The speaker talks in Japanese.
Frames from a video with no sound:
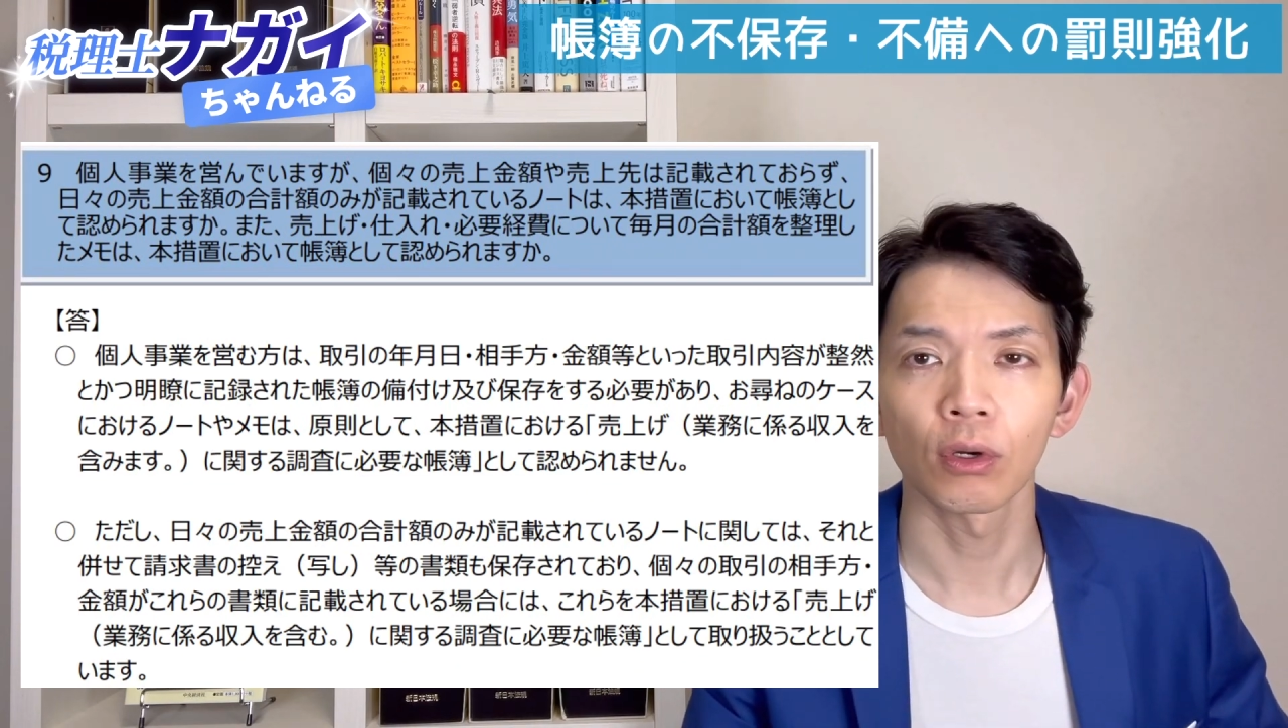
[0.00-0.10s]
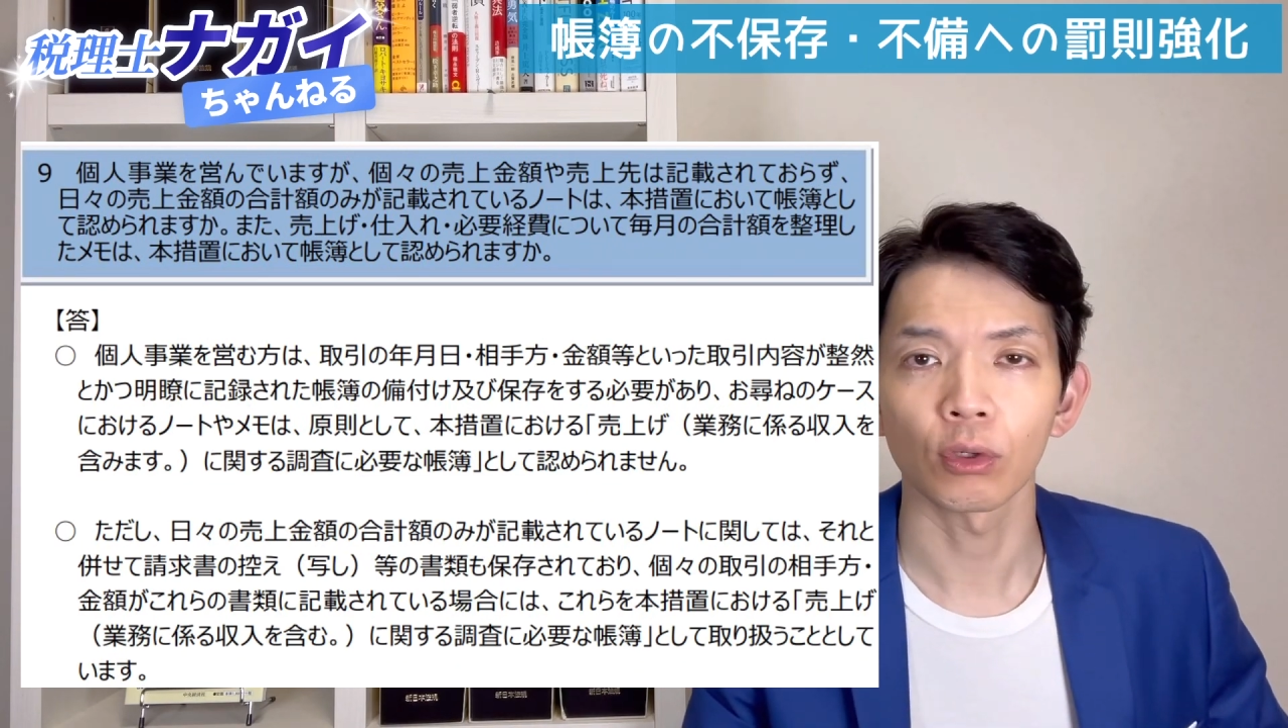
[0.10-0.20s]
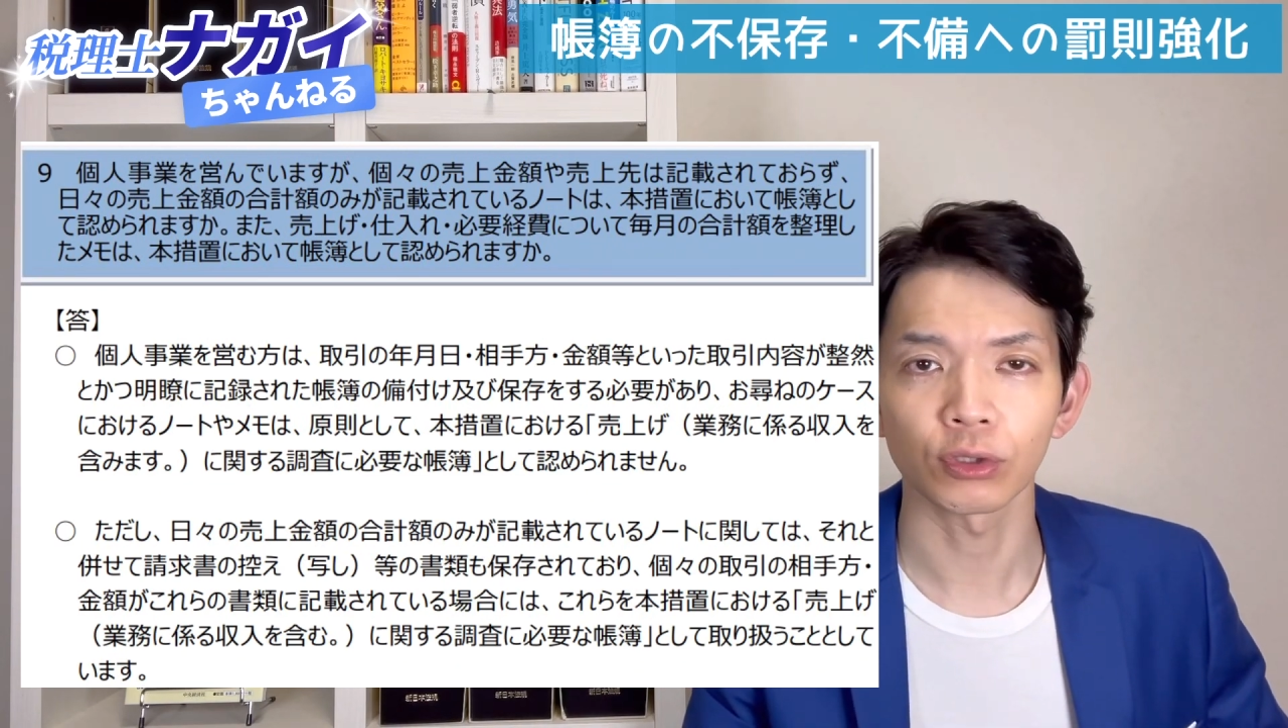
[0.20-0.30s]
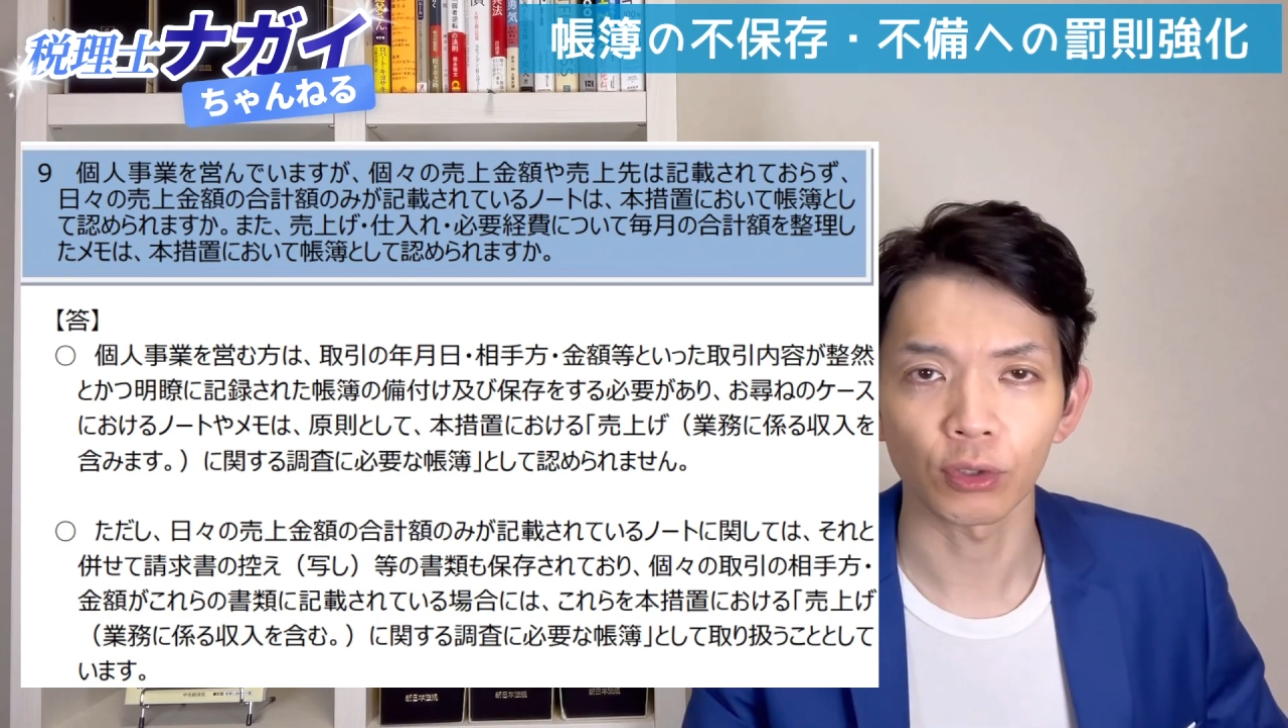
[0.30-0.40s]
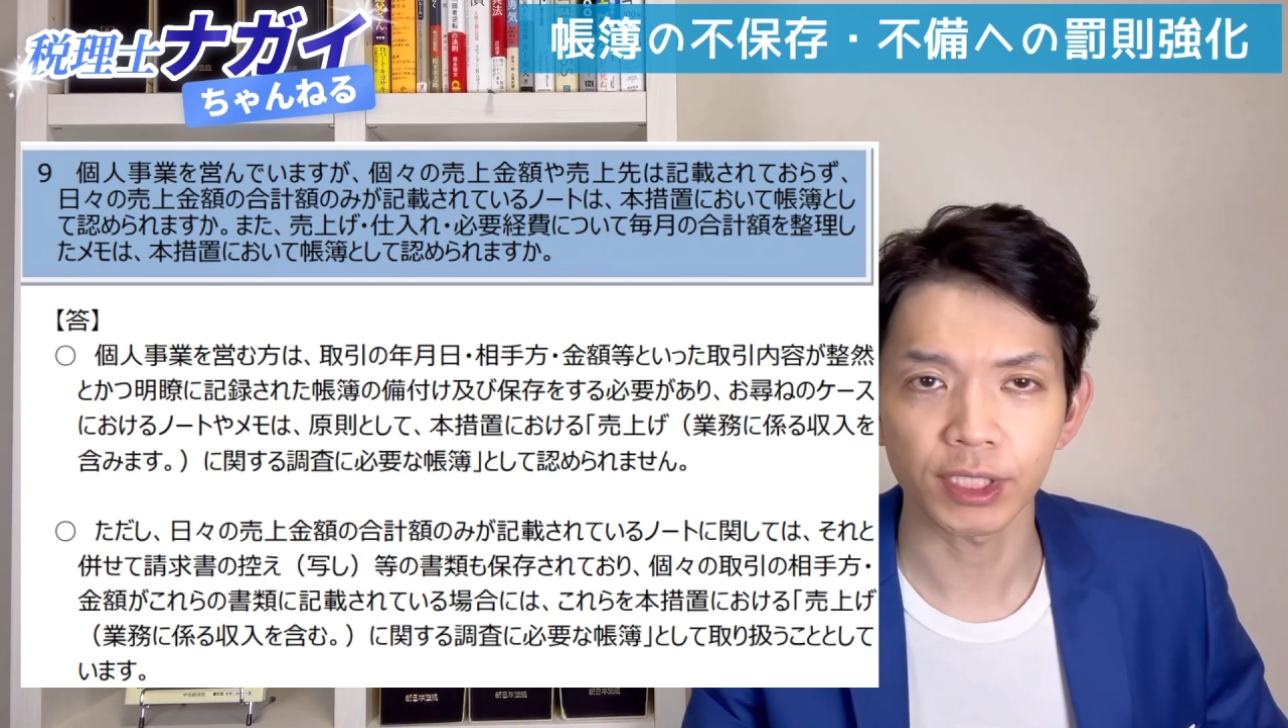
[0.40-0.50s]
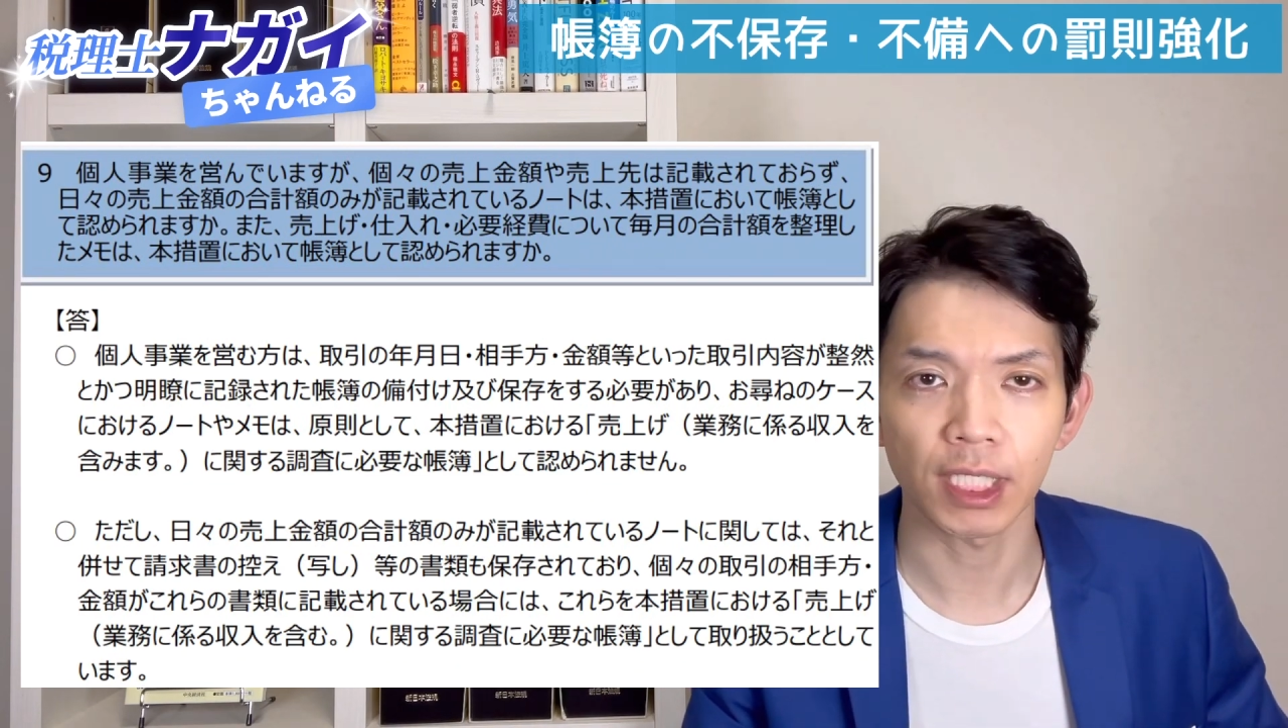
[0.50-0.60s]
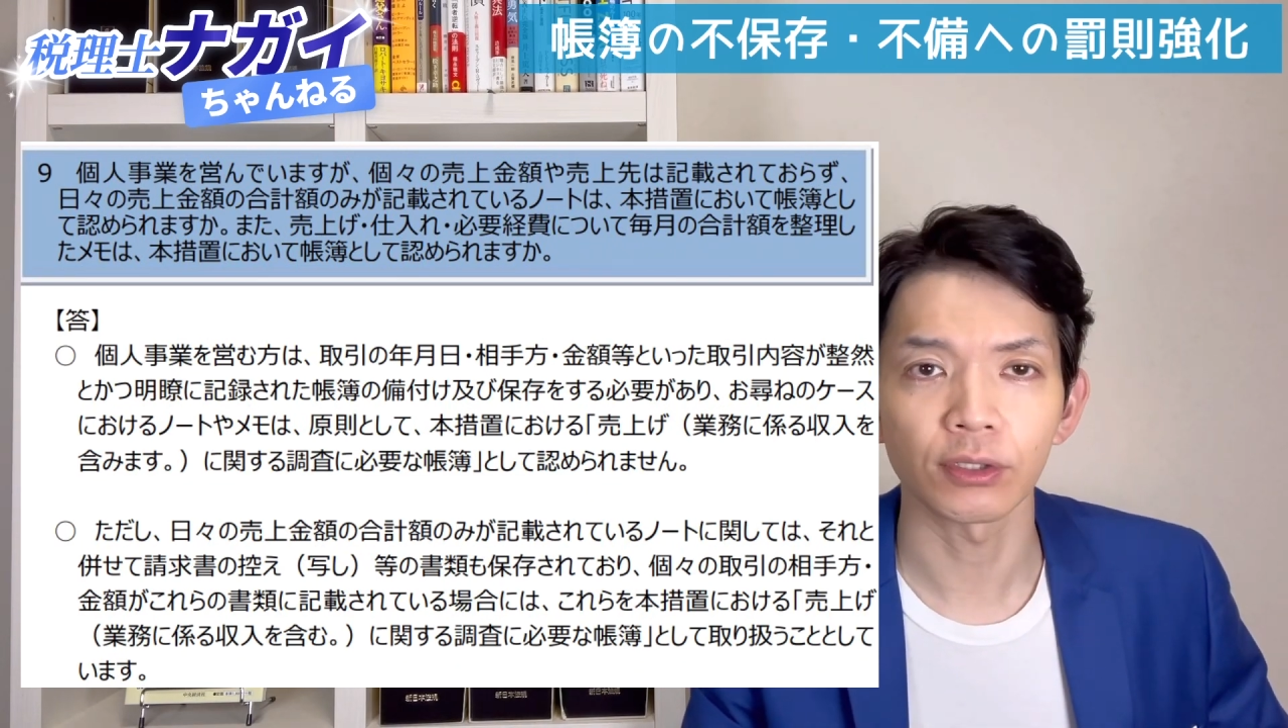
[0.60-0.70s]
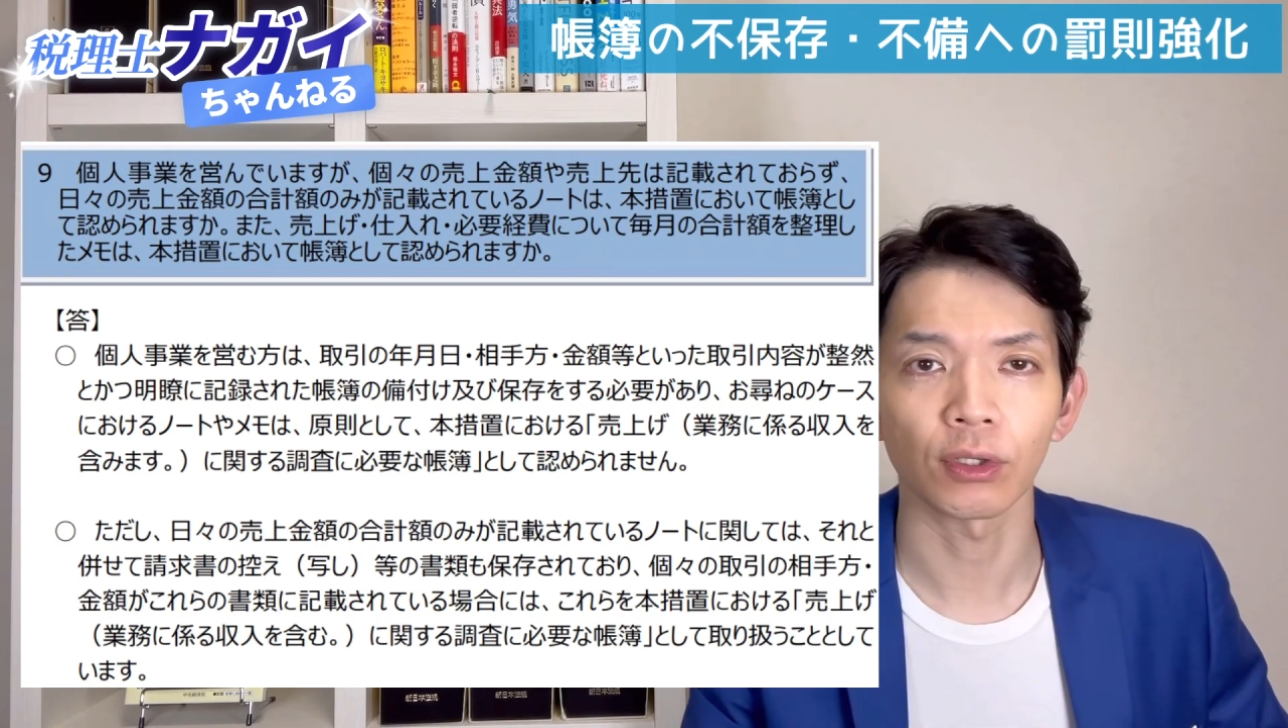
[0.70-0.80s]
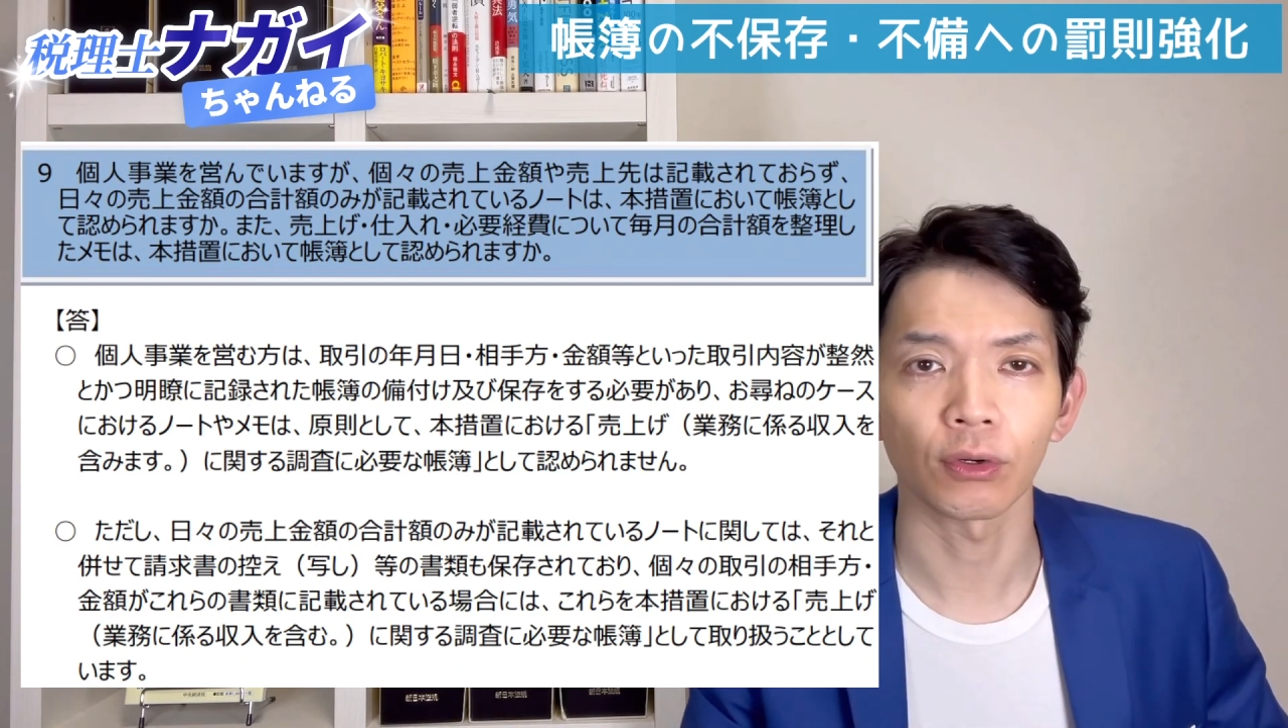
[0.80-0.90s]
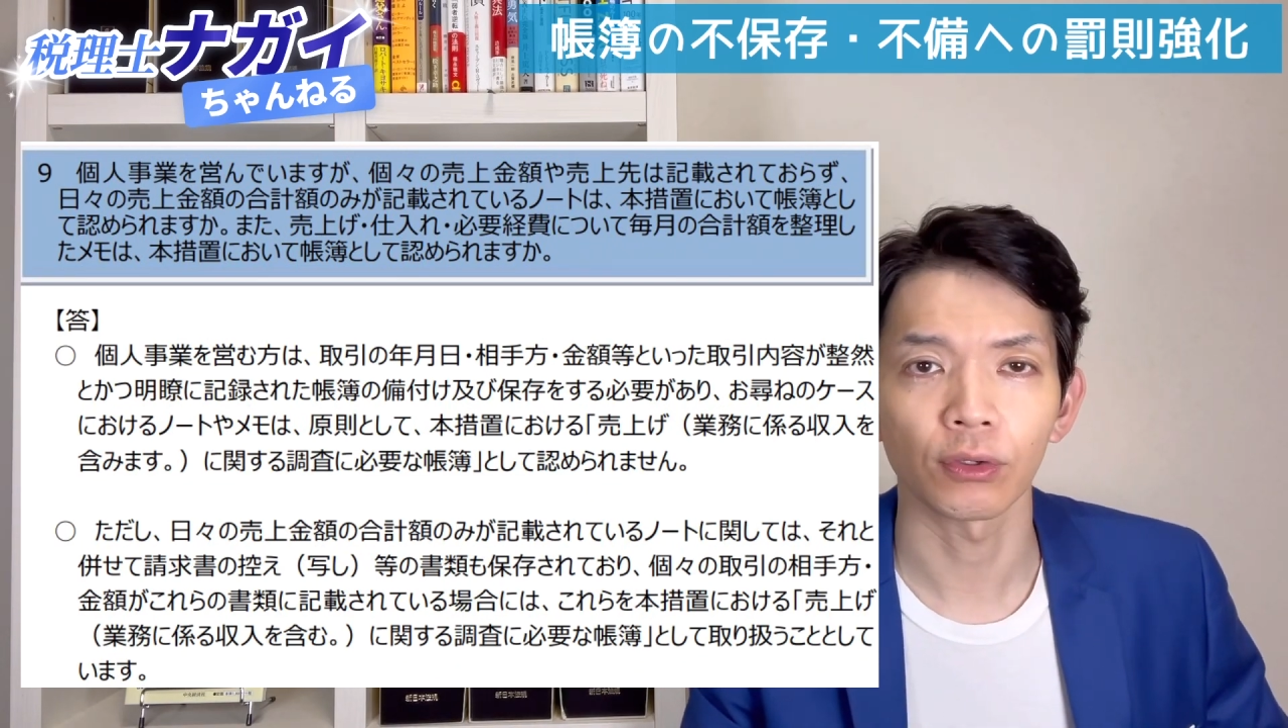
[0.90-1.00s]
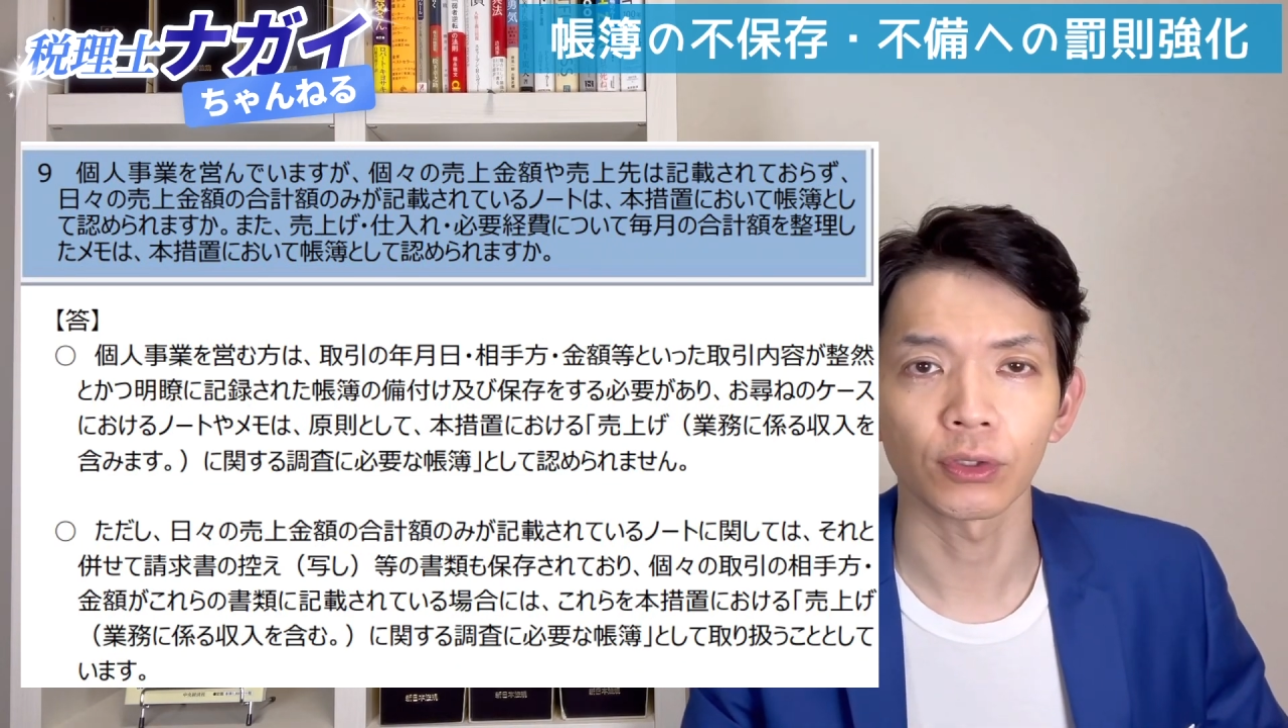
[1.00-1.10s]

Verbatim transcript: 保存していると